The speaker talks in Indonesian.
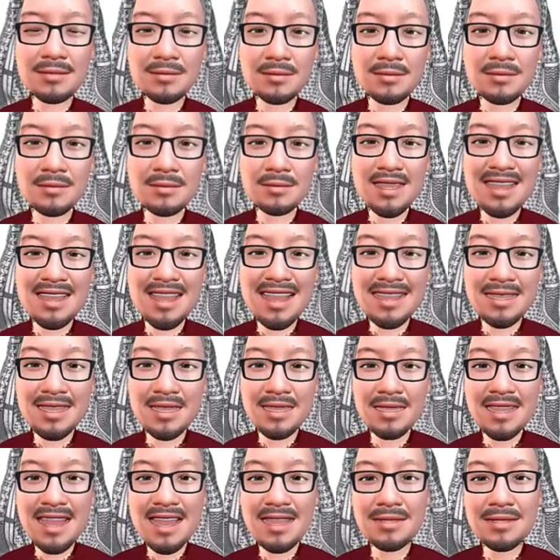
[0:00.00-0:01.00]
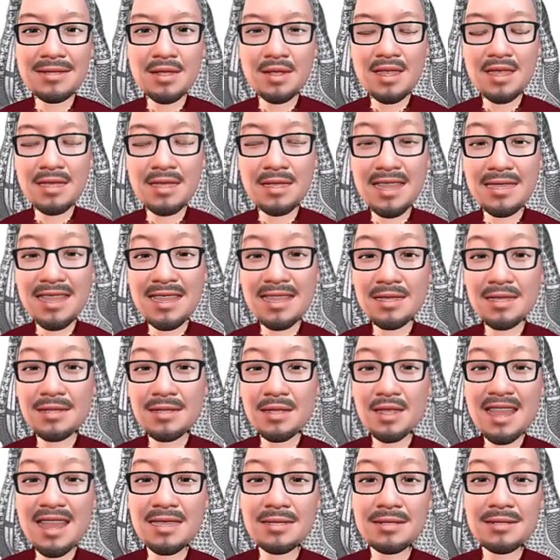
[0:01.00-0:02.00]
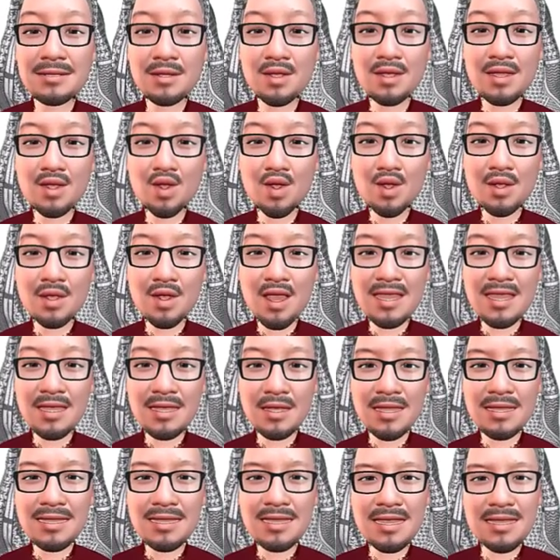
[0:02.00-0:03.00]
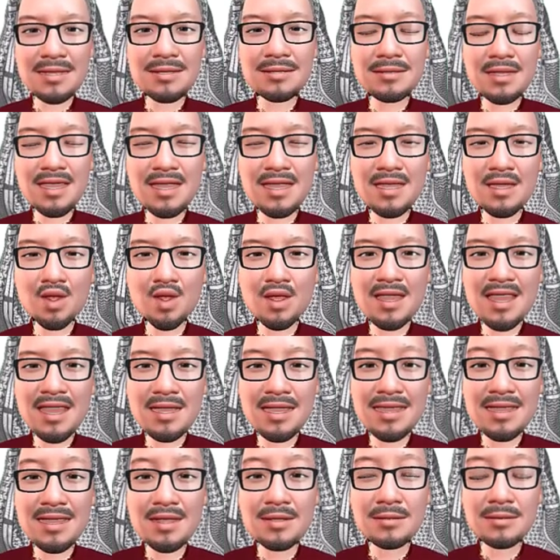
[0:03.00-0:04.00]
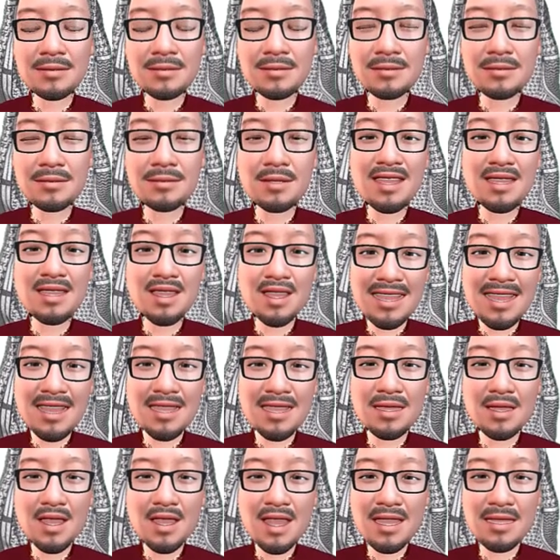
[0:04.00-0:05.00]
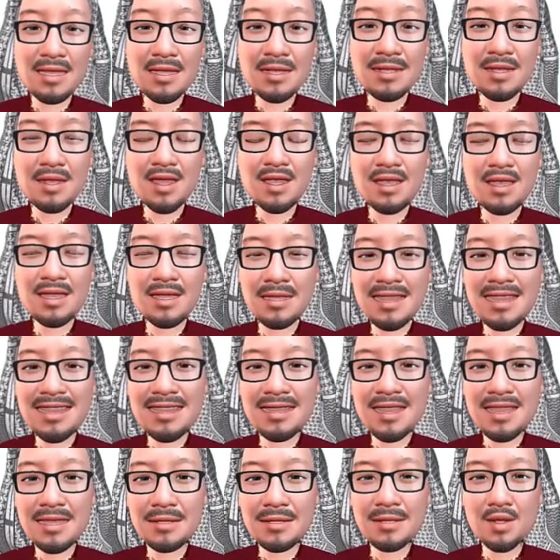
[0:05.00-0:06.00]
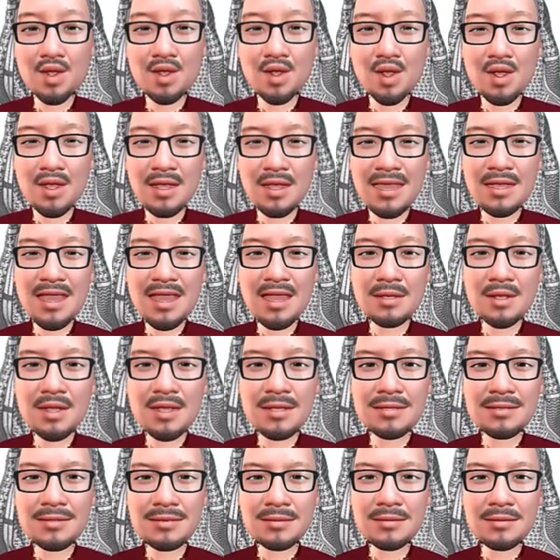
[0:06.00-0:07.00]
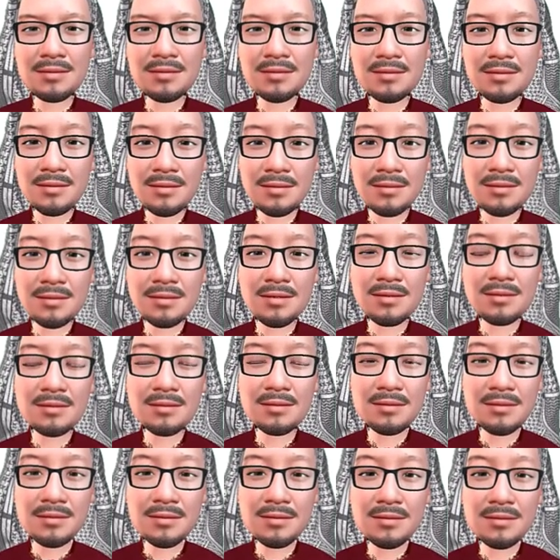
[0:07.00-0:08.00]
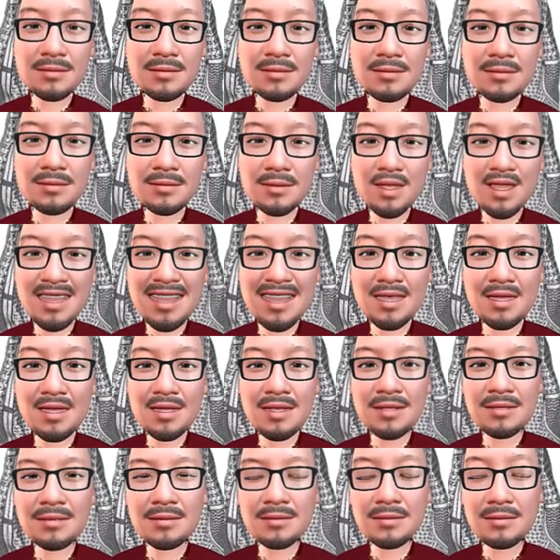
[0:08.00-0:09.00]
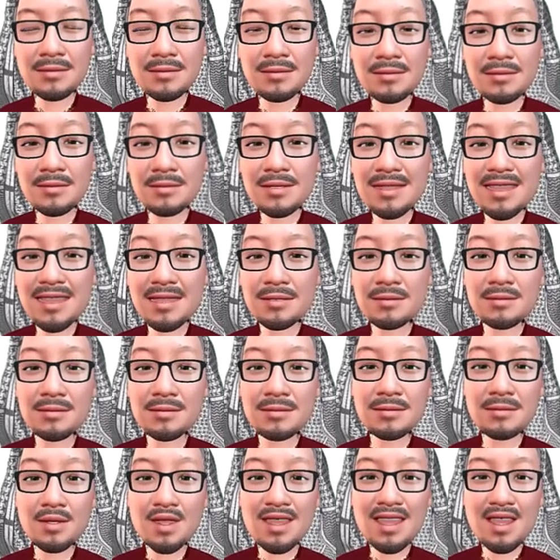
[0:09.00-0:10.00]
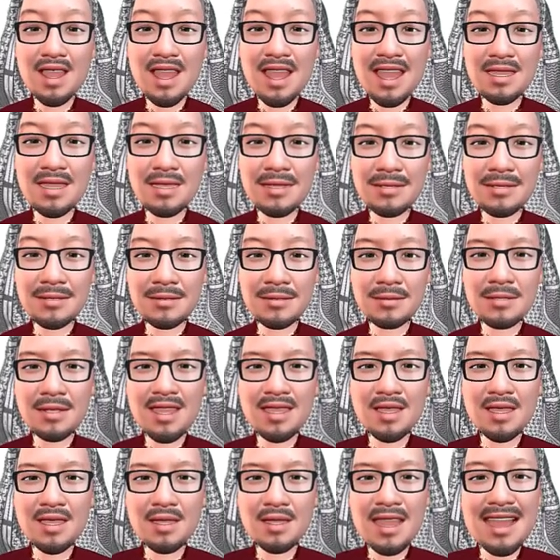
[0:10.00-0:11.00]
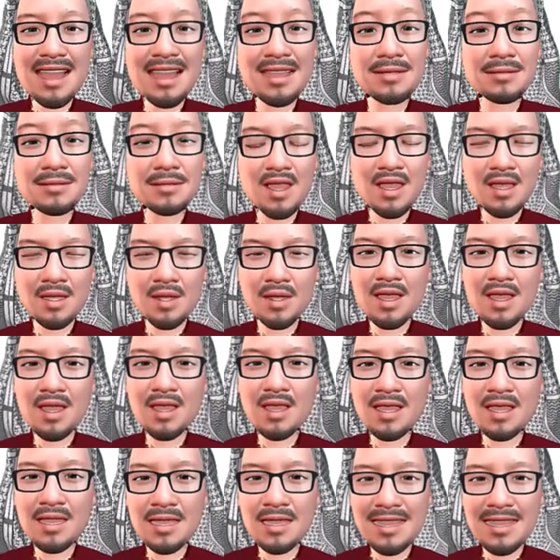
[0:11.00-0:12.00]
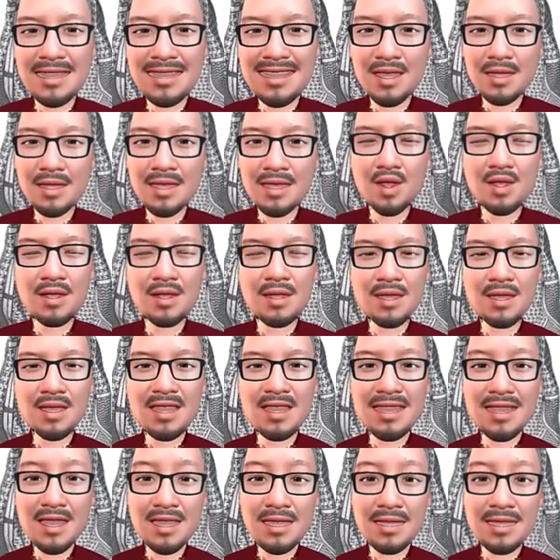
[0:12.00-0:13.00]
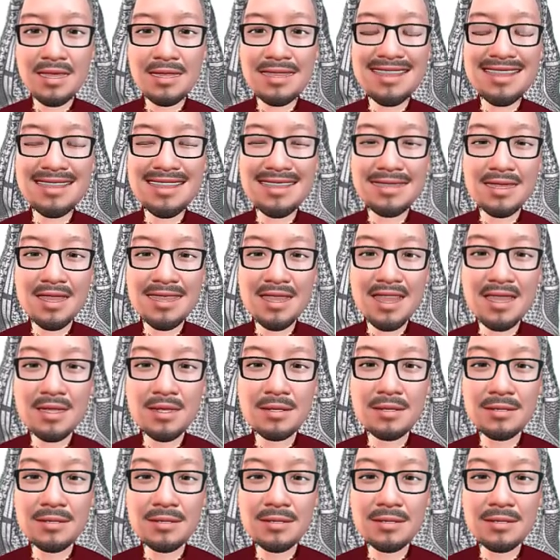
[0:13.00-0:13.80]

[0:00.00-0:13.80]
Ini adalah pelajaran kelas 7 Madrasah Tsanawiyah pada halaman ke-38. Toyib. Na'at adalah kata yang memberikan sifat